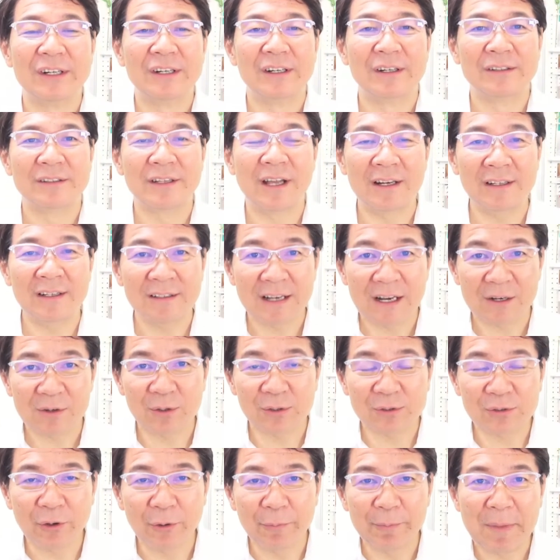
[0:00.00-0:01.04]
なんかこ
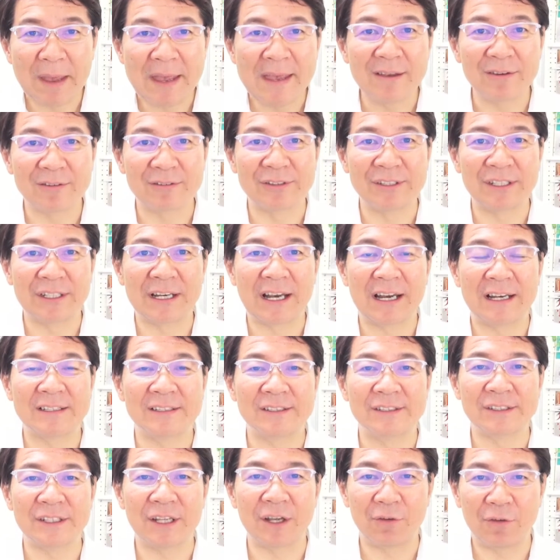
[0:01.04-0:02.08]
とメイクに関し
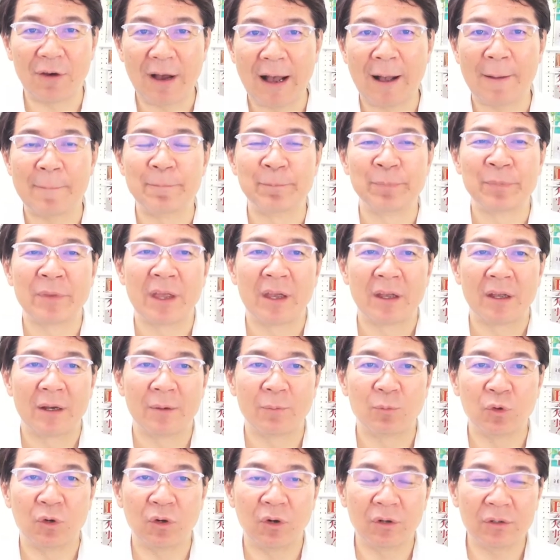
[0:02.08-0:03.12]
ては
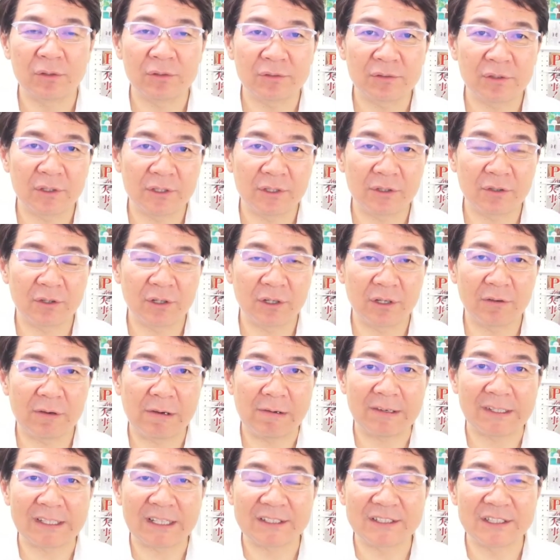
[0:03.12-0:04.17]
もう本当にこれは
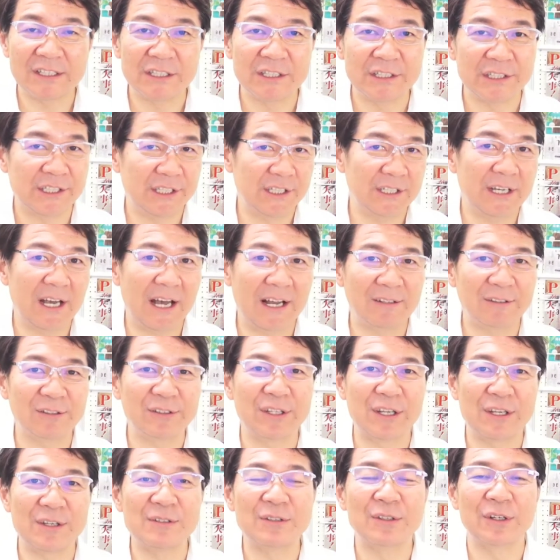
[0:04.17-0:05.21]
私自信あるって
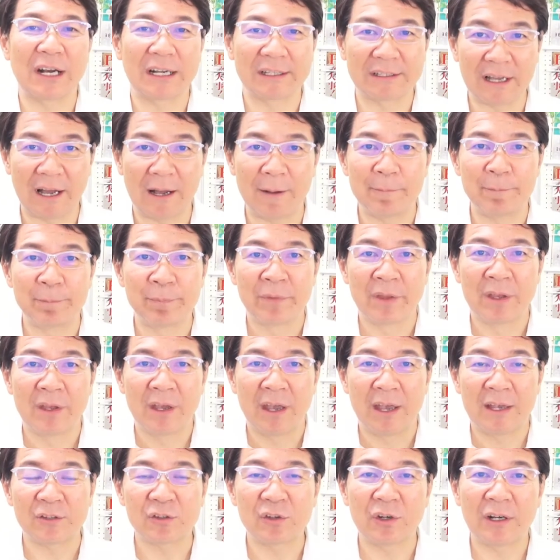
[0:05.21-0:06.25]
いう方、
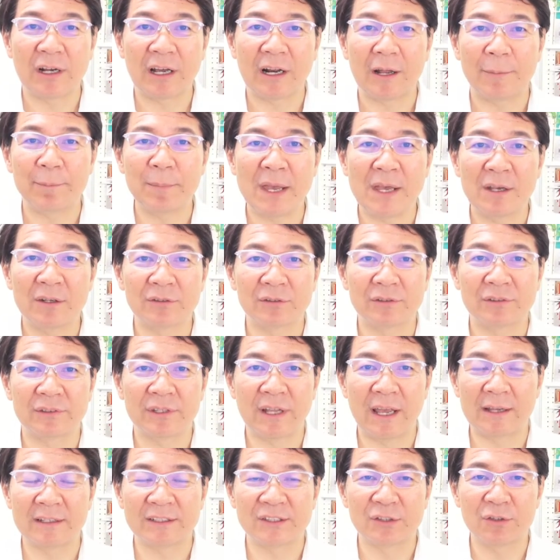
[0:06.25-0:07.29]
それからメイクっ
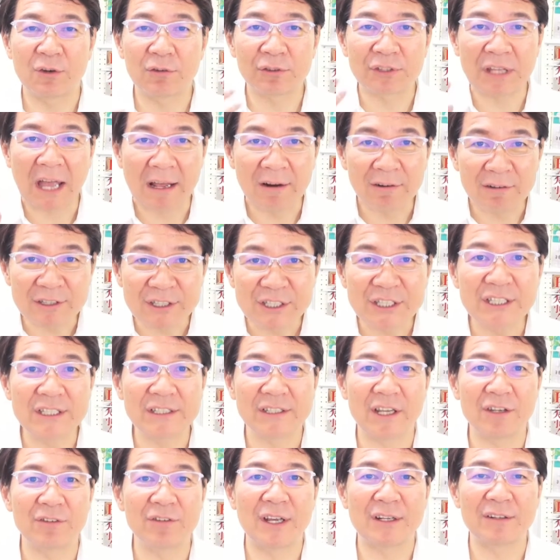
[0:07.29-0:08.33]
てすごく楽しいって
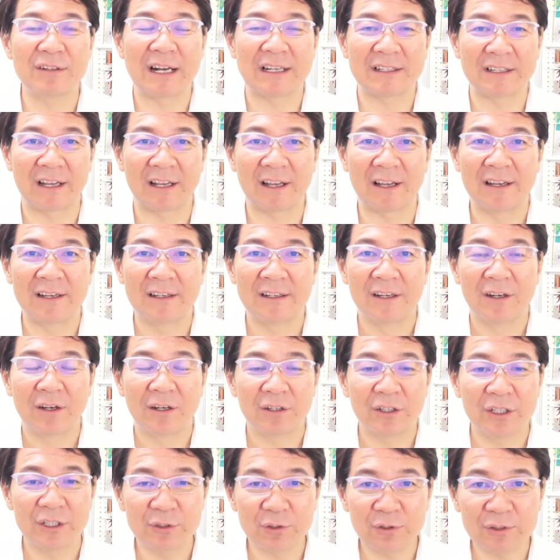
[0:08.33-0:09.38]
言える方、
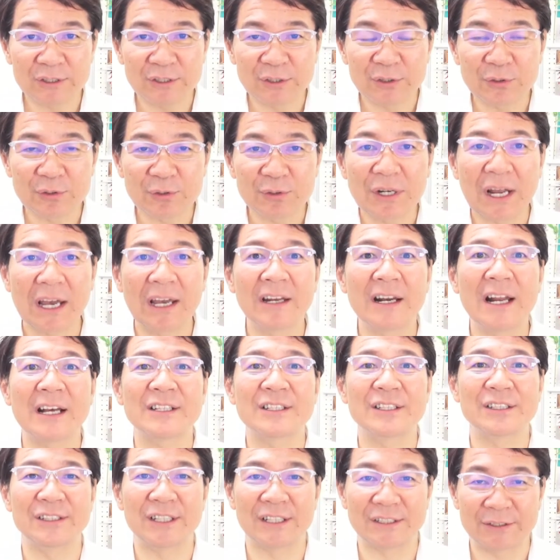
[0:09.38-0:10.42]
非常に少ないらしい
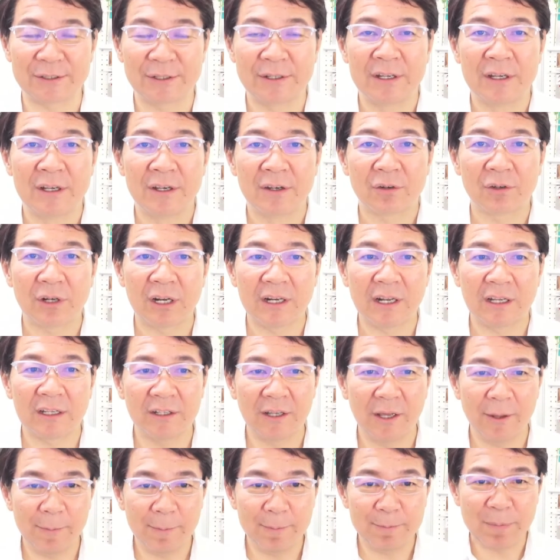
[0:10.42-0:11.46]
んです。これね、
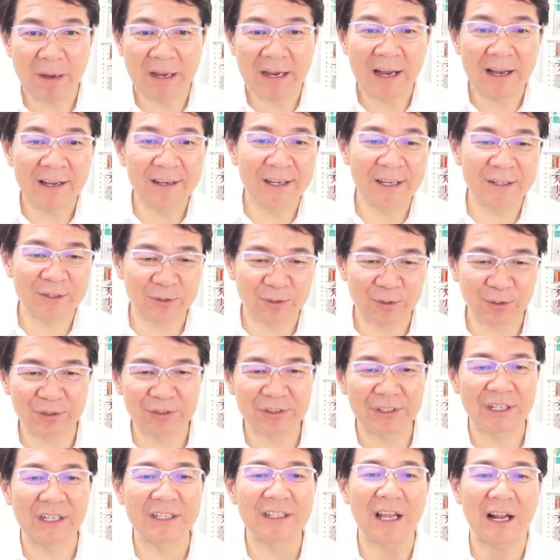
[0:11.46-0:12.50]
いっぱいアンケート取って
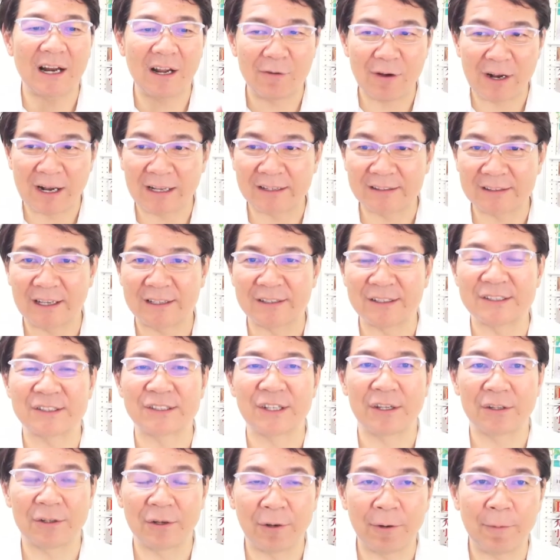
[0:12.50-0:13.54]
きたら分かったんですけ
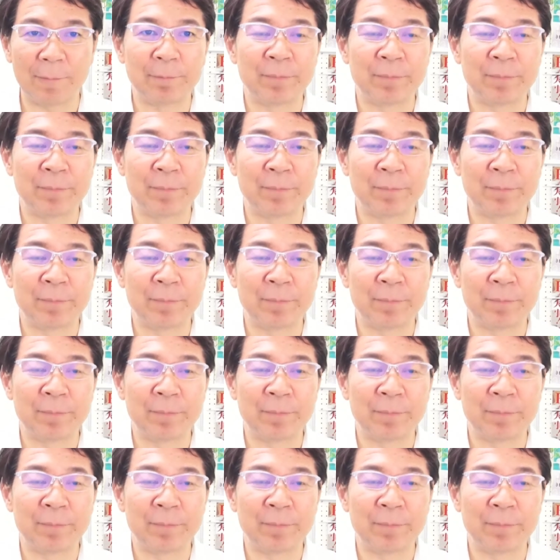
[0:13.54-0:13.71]
ど、